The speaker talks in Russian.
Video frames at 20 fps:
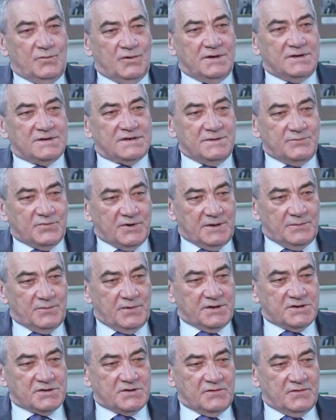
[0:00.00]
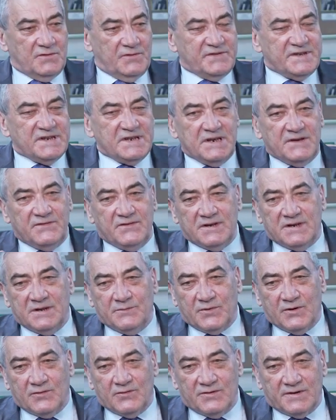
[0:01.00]
должны понимать, что все виды
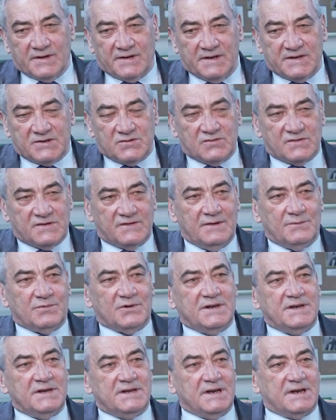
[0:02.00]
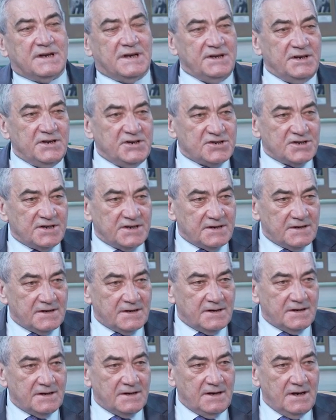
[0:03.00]
природных ресурсов на планете конечны.
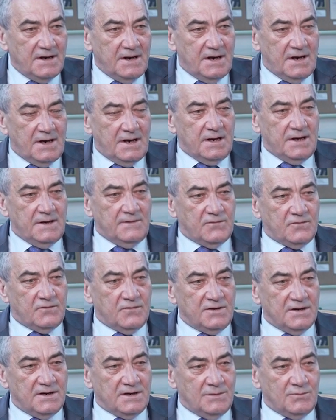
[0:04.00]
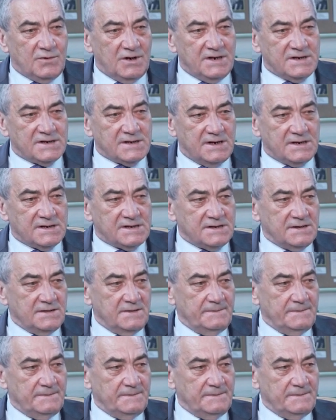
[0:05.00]
И в ходе глобализации